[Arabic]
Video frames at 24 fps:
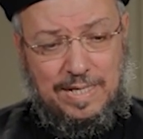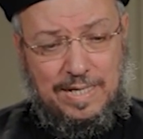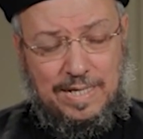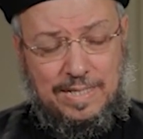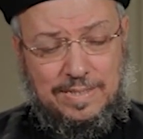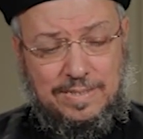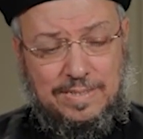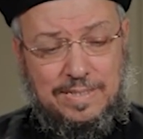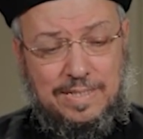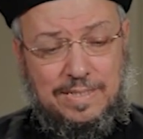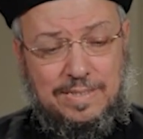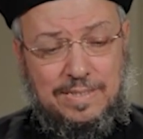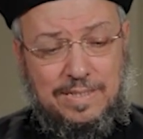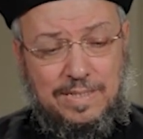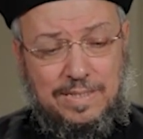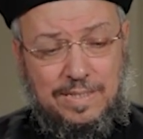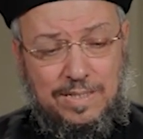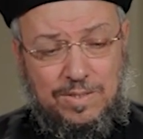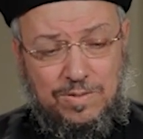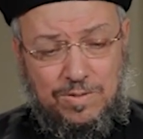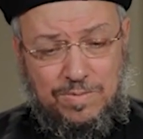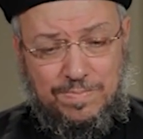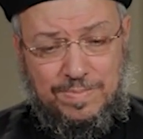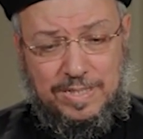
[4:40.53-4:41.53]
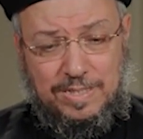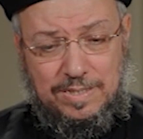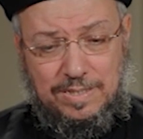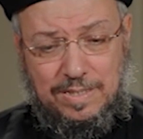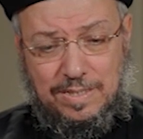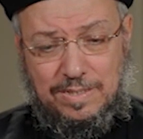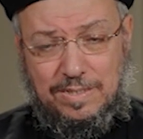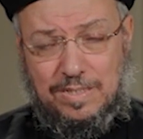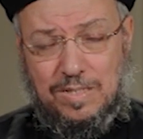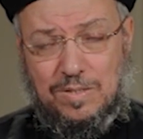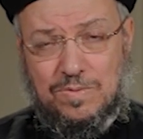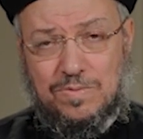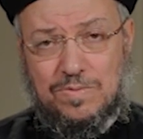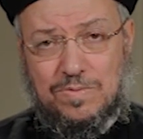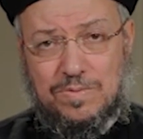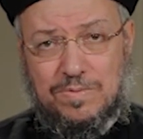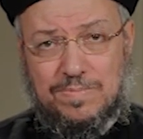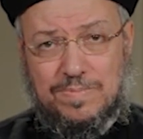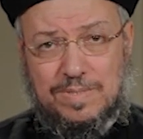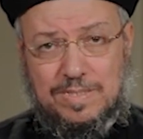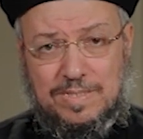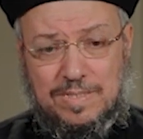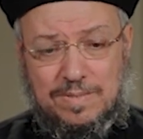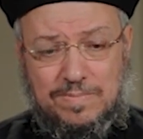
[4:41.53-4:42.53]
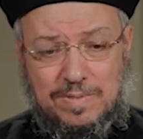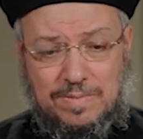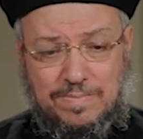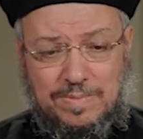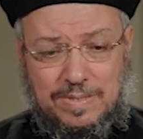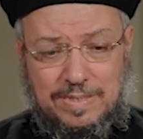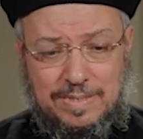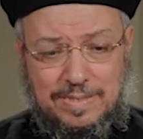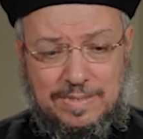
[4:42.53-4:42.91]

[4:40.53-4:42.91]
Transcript: حتى أننا يمكن أن نقول بسبب